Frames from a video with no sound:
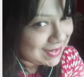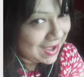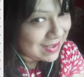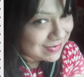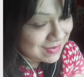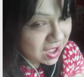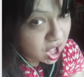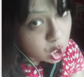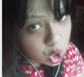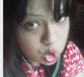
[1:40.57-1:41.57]
দিকে আসবে
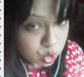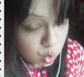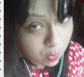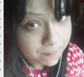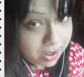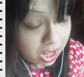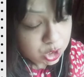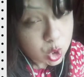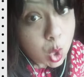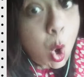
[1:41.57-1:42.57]
ও তুই মেয়ে
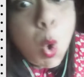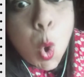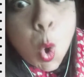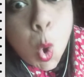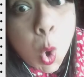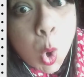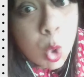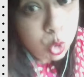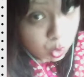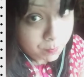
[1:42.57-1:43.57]
তুই উ
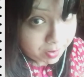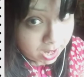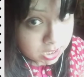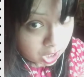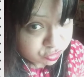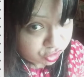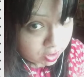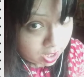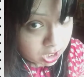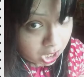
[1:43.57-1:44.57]
তুই মেয়ে না
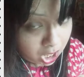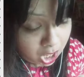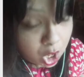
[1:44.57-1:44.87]
ছেলে রে